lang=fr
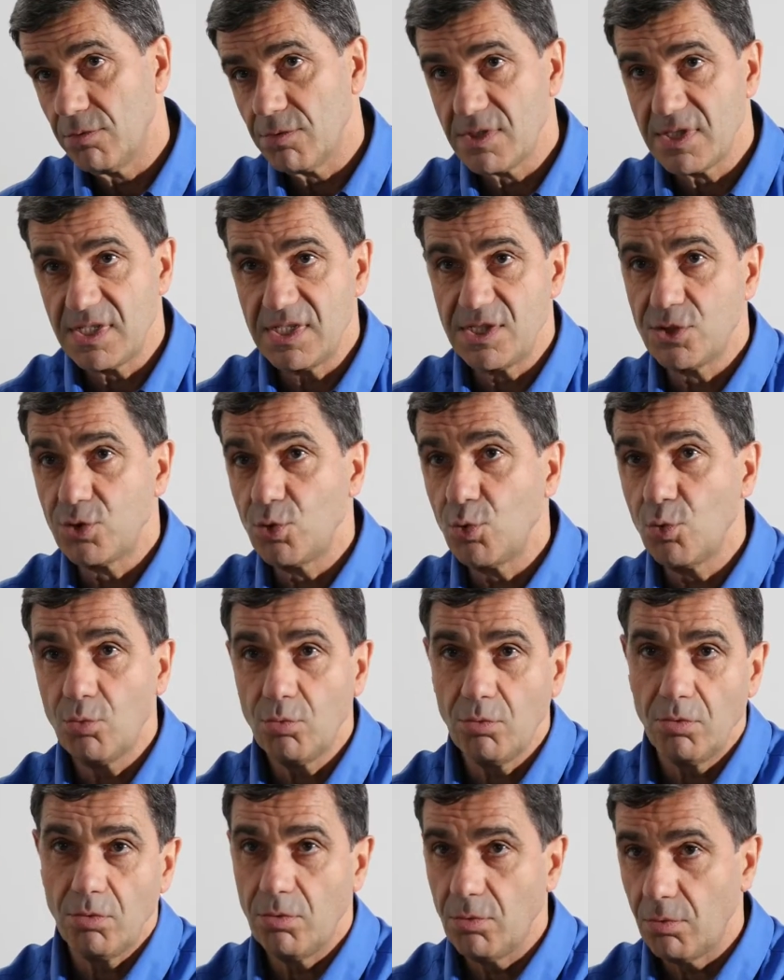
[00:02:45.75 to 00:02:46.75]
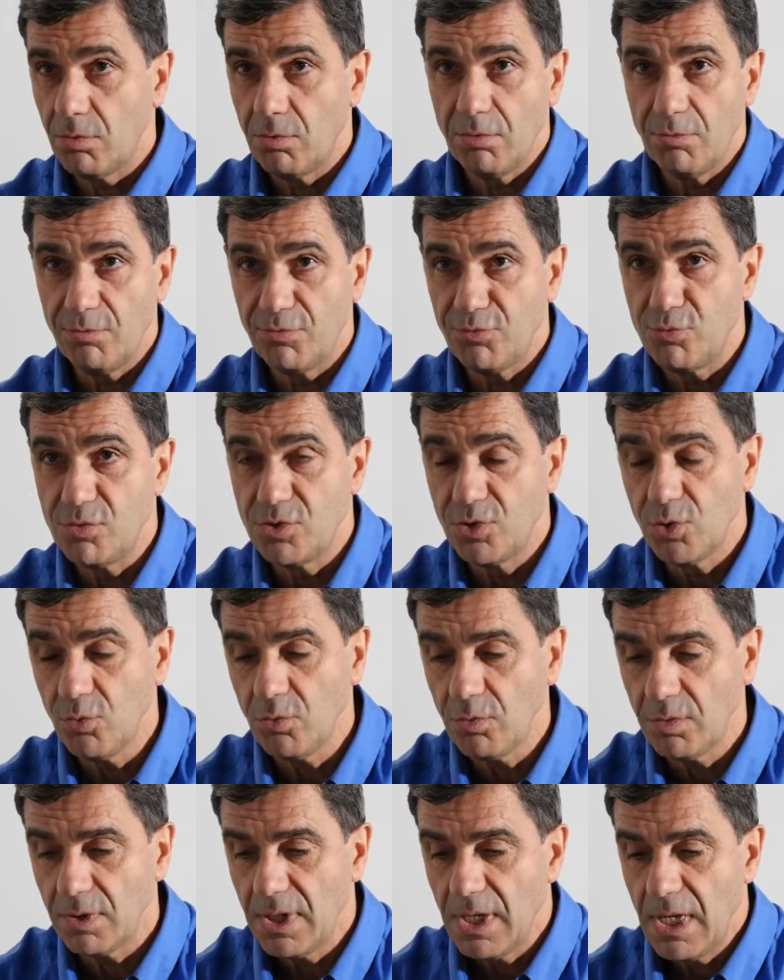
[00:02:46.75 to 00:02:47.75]
scission,
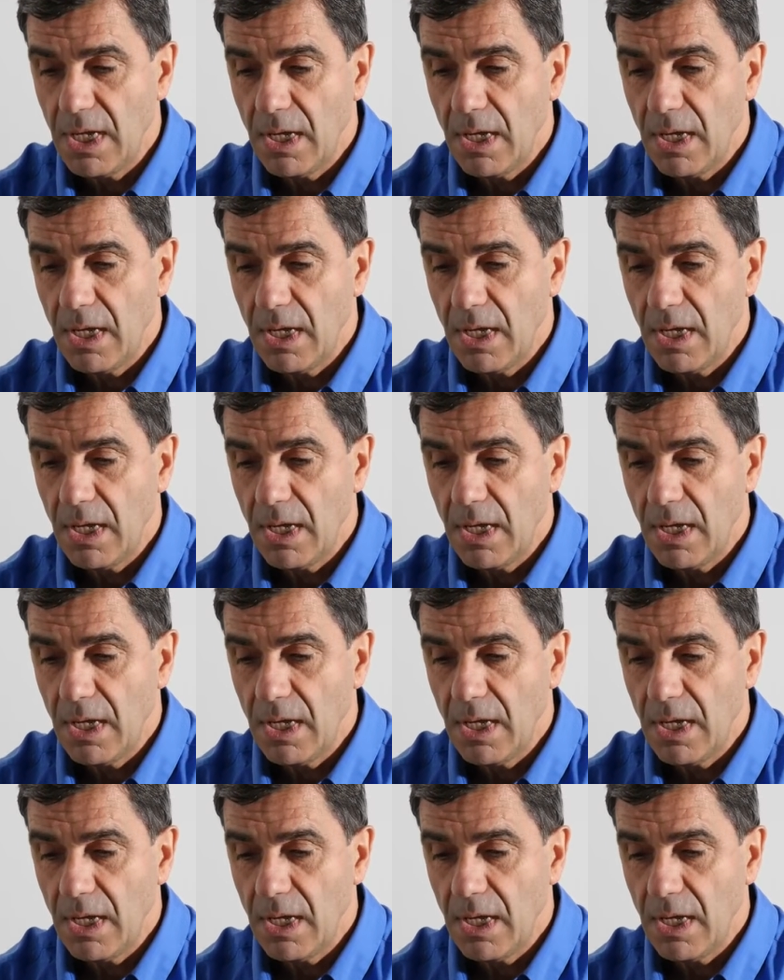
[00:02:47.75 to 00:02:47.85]
fusion,